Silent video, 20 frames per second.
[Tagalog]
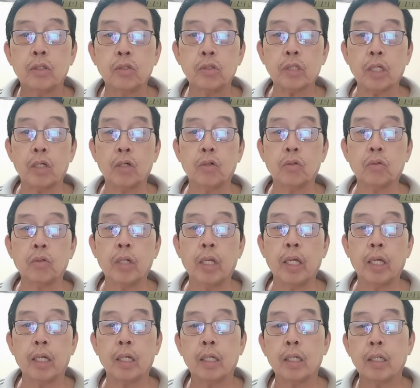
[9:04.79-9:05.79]
Yung sa iyo
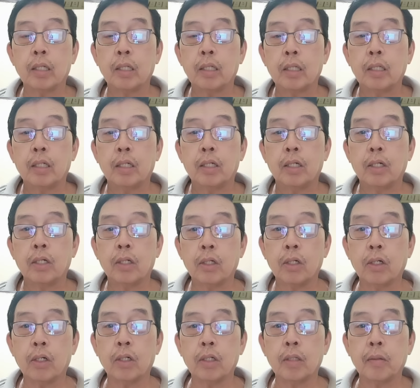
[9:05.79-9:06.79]
huli.
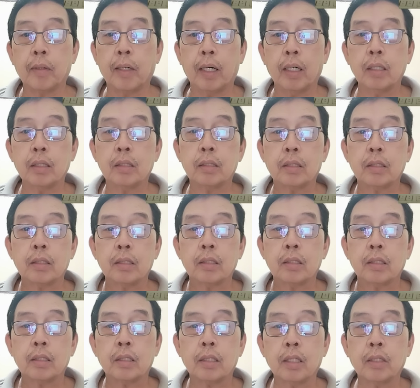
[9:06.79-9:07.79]
Oh, di ba?
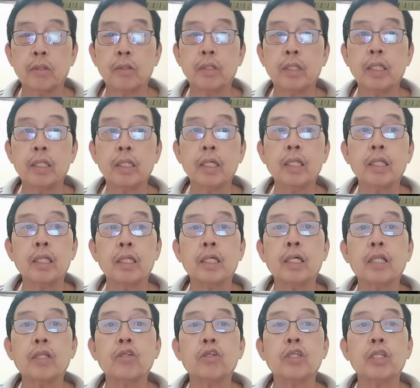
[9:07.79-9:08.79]
Ganun din 'yan eh,
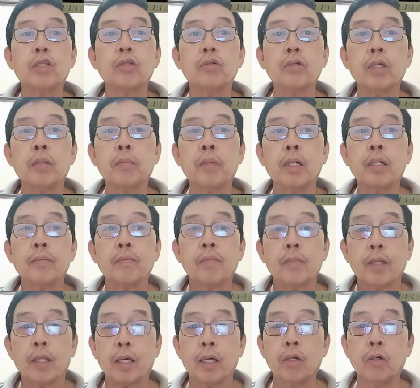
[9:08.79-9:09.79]
ganun din yung ma-
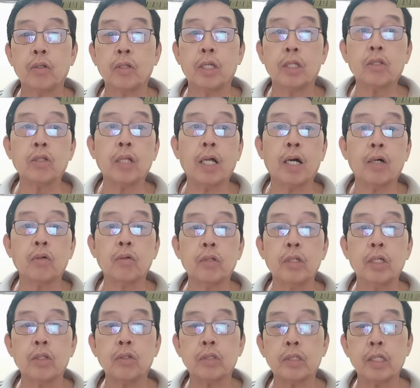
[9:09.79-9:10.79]
Ngayon, ito
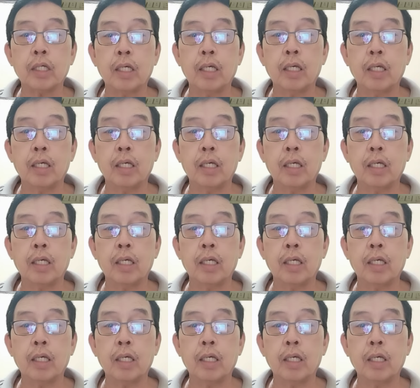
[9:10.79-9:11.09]
nahuli to si